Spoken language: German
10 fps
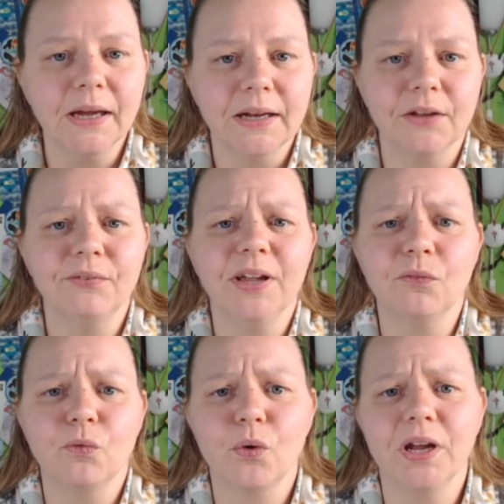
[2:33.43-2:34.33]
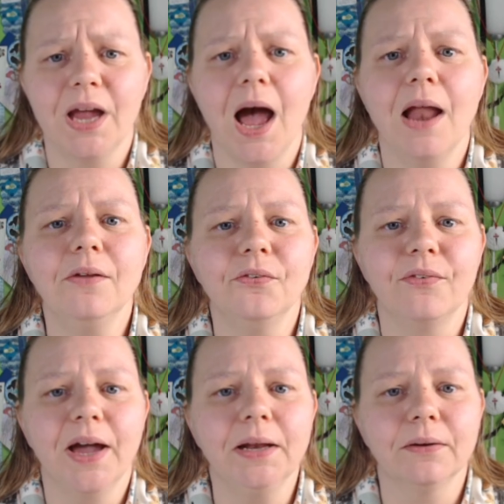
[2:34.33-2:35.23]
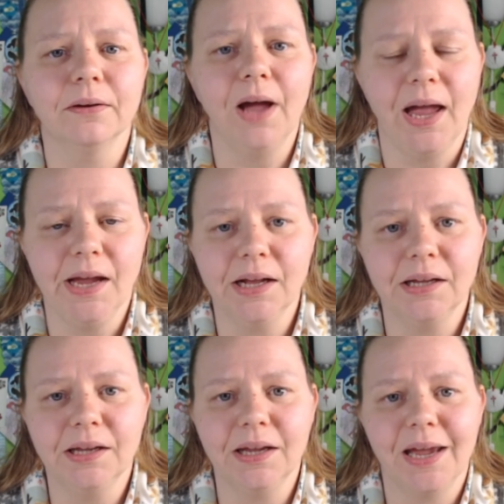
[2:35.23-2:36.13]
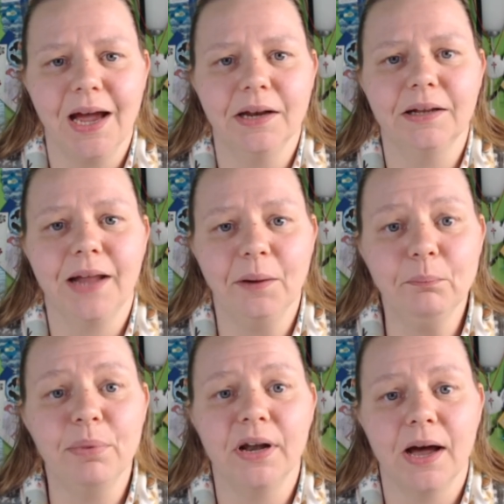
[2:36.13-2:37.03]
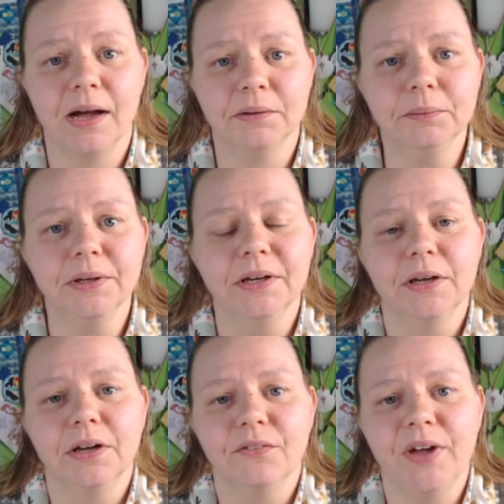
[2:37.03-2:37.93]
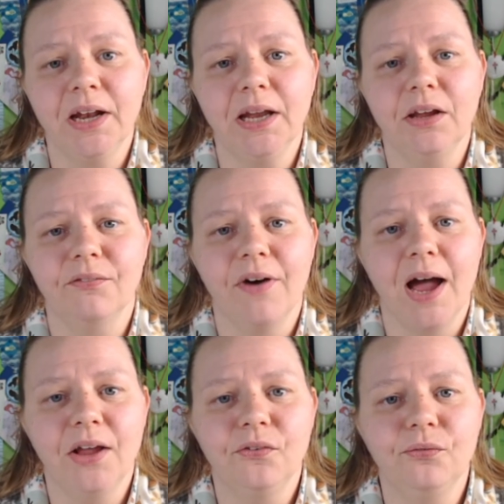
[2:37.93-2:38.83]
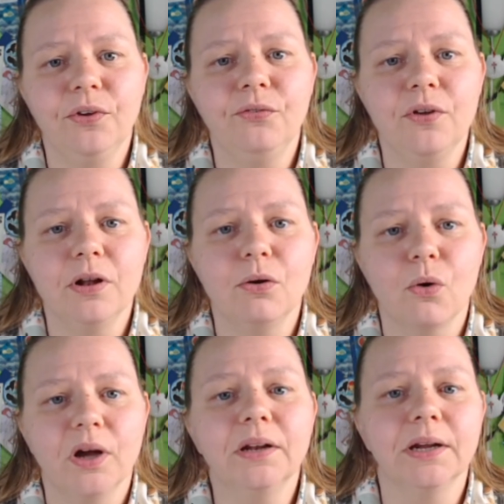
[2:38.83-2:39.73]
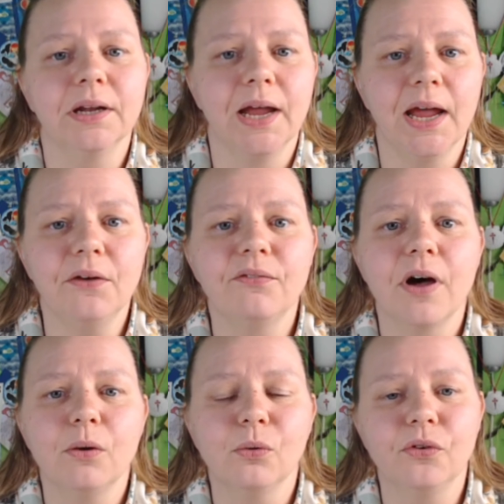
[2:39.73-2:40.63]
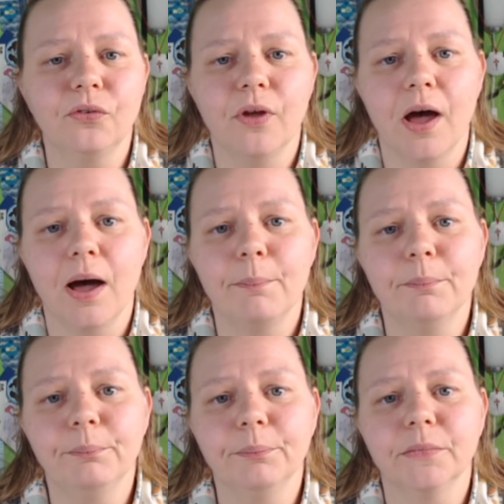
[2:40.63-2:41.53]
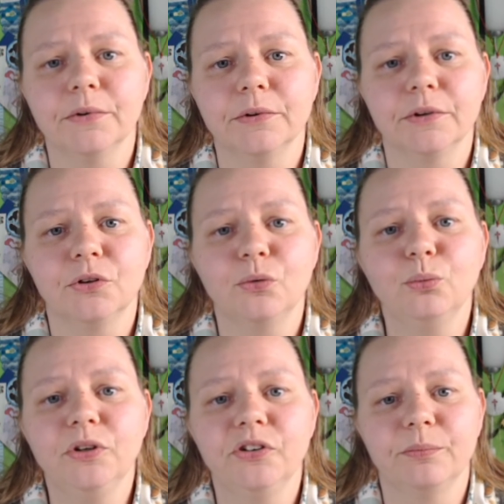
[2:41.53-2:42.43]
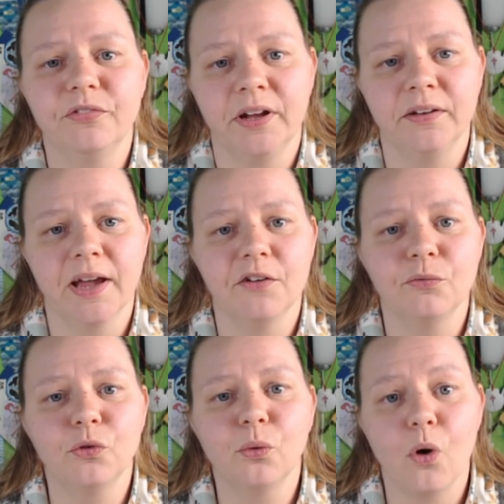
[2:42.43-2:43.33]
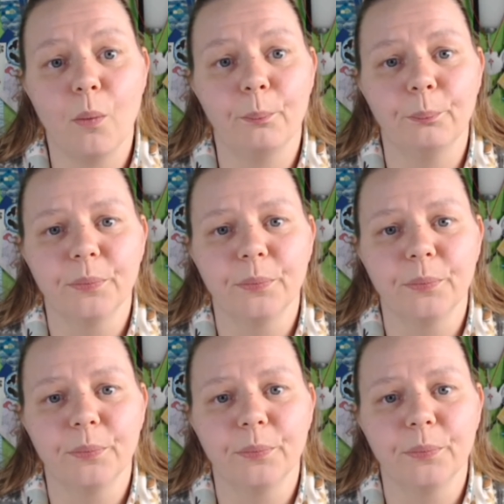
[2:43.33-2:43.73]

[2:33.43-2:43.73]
Deswegen würde ich alles weitere eigentlich gerne dann planen, wenn ich weiß, wie viele Leute in etwa Lust haben, äh, zu diesem Fan-Treffen zu kommen.